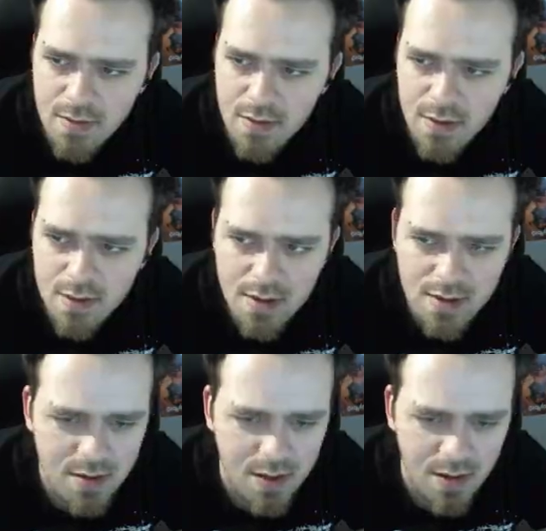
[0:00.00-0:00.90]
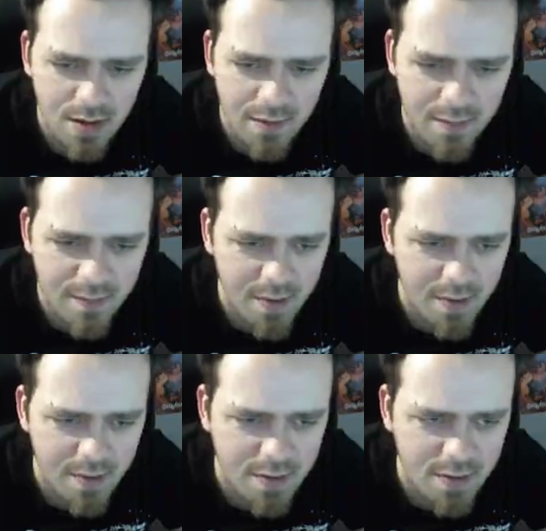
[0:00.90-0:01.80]
Das kann auf jeden Fall
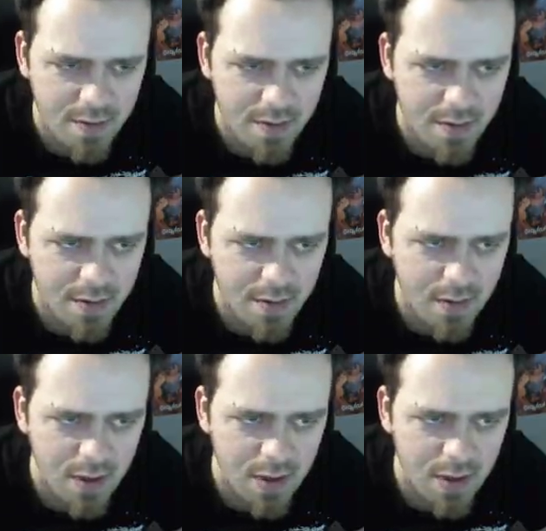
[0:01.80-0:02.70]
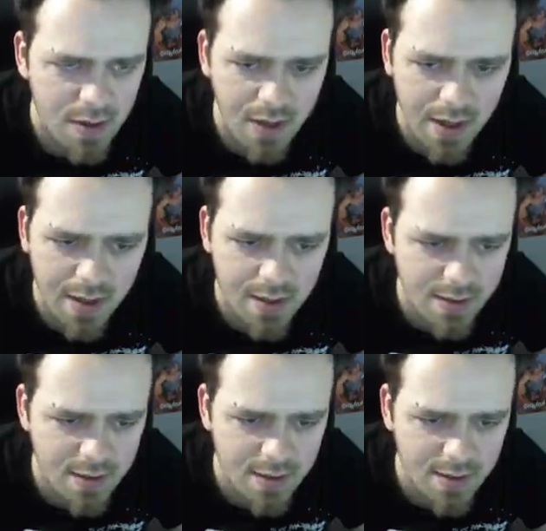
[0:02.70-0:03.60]
lustig werden. Noch
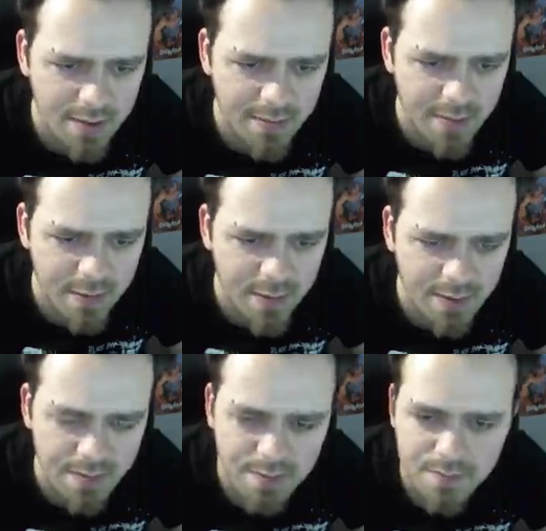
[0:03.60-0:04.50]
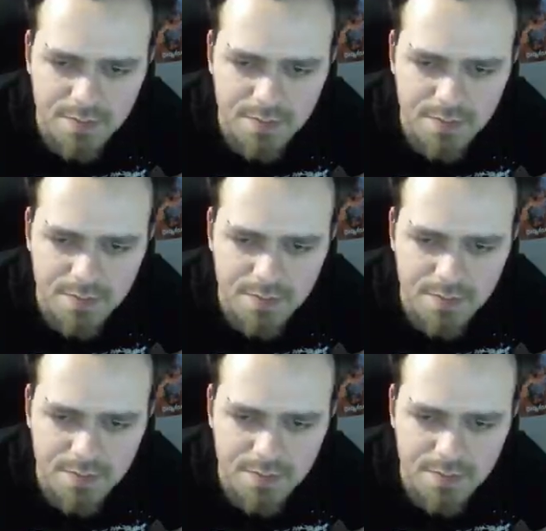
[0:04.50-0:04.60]
80 Teams am Leben.